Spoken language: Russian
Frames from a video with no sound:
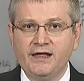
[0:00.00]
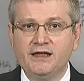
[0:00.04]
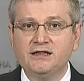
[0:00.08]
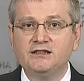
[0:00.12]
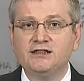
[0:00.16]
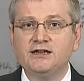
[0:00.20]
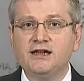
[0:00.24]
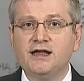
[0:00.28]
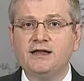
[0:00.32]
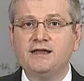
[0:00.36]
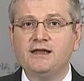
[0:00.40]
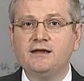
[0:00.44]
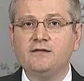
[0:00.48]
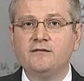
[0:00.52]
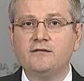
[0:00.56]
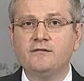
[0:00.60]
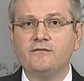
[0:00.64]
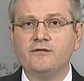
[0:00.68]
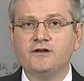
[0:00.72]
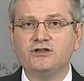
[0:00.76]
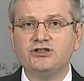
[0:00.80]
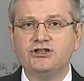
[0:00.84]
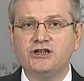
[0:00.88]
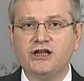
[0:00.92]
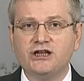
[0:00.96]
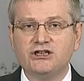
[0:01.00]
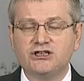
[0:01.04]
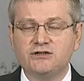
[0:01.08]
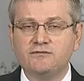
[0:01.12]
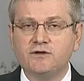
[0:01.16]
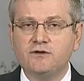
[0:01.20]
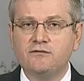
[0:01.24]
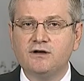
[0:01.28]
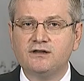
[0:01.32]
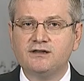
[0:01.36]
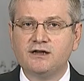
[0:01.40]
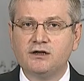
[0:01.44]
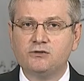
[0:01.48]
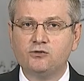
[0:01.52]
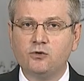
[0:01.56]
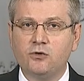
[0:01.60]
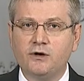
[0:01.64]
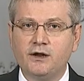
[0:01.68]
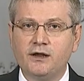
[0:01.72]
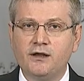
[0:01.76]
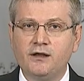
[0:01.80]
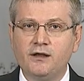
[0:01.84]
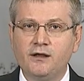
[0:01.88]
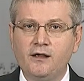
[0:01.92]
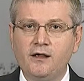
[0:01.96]
И третий важнейший вывод,
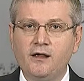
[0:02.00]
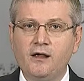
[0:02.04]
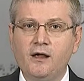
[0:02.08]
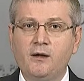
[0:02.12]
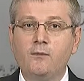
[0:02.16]
который